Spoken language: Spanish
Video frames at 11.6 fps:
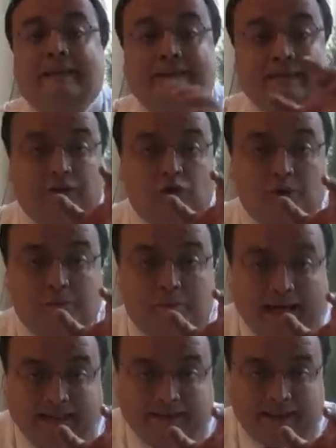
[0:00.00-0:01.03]
De esos
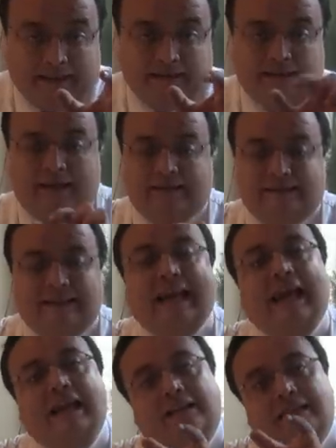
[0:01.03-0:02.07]
20 de intereses,
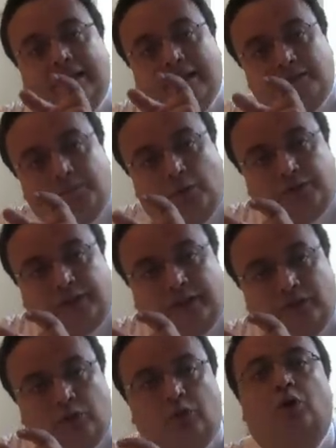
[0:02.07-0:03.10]
el
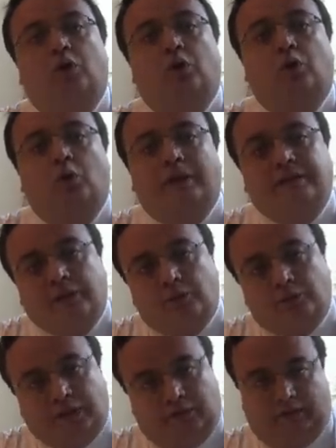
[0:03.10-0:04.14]
10% no es
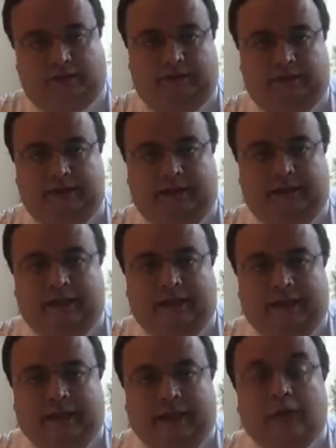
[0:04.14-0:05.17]
deducible.
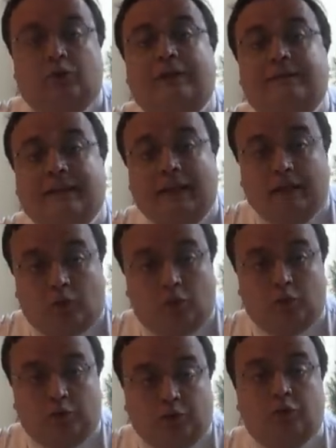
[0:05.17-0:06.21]
Entonces, ¿qué es la
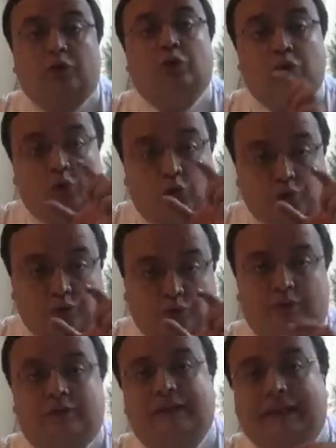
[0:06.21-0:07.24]
conclusión? Dos,
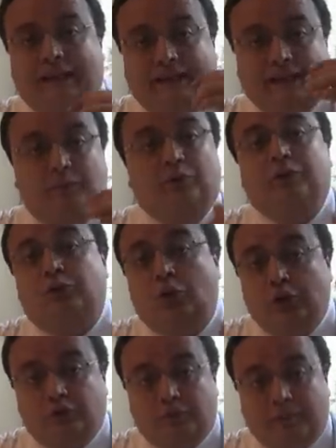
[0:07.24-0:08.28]
de, digamos, de
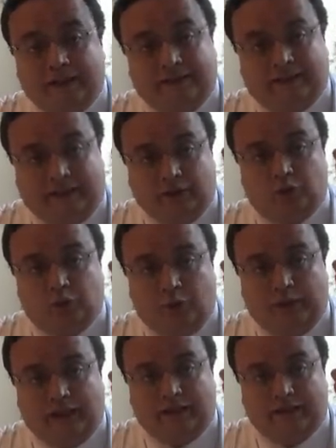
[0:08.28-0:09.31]
todos esos 20 que yo
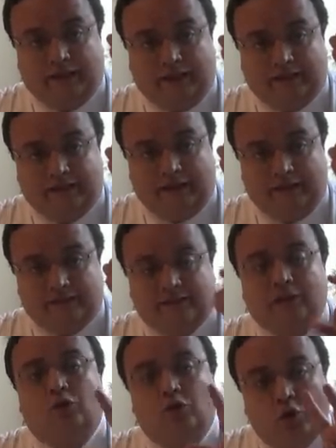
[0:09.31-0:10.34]
tuve de
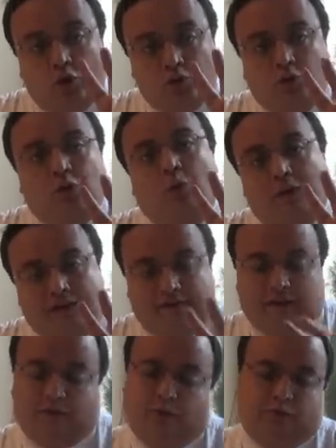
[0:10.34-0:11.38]
intereses, dos no van a
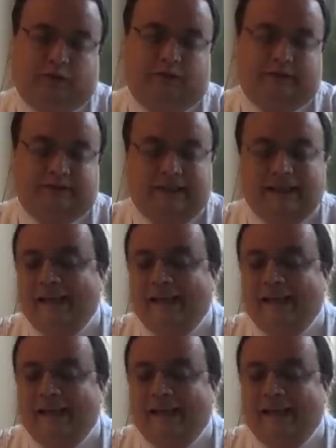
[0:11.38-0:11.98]
ser deducibles